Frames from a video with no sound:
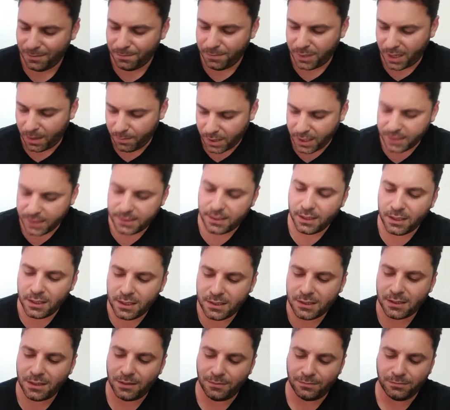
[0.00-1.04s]
Прям как с
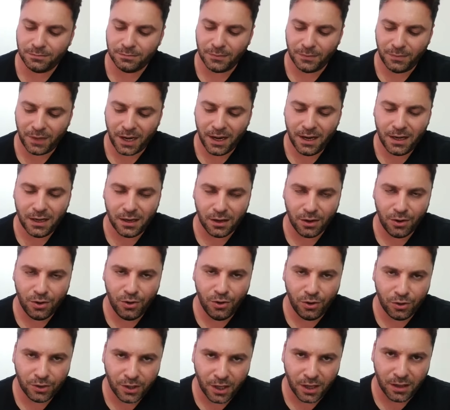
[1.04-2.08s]
английским правильно?
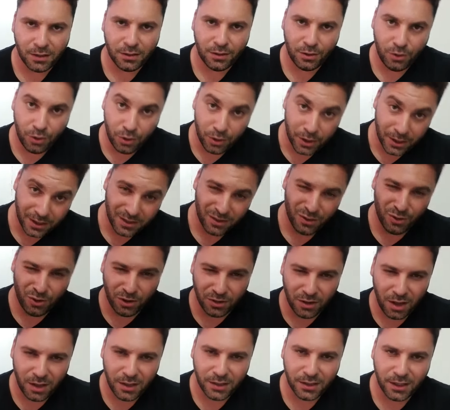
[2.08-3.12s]
Гона, going,
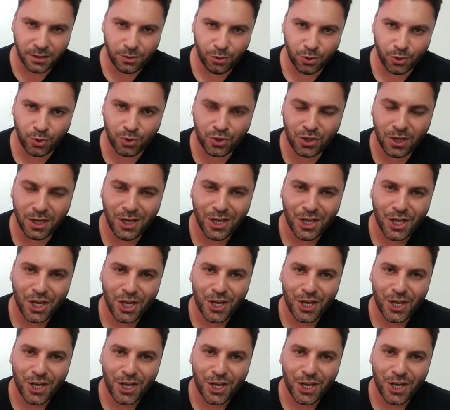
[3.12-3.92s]
гона, это одно и то же.